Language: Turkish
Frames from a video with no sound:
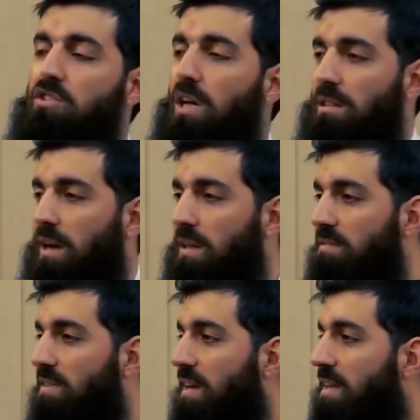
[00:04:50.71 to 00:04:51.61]

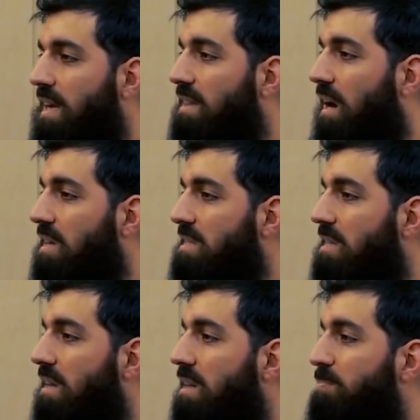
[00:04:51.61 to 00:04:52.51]
canlarını verirken de
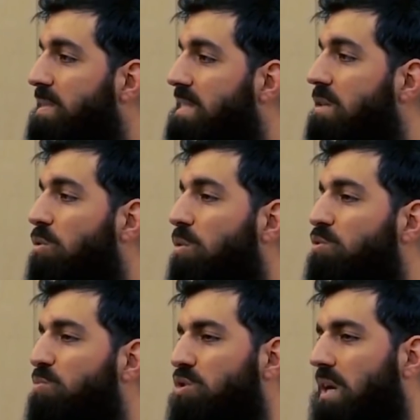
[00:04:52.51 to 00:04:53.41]
ağızlarına pislik
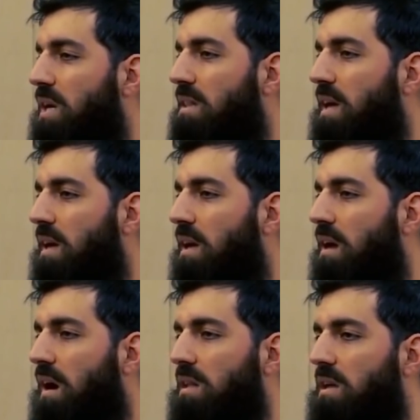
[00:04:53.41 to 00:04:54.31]
dolmuş bir şekilde
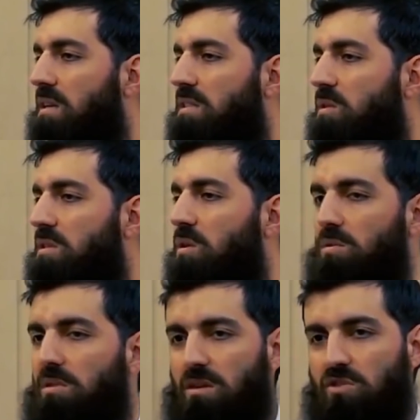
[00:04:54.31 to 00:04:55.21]
Allah Azze ve Celle
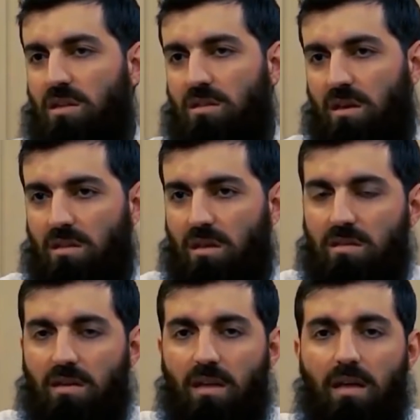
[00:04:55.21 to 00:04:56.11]
onların canlarını alır.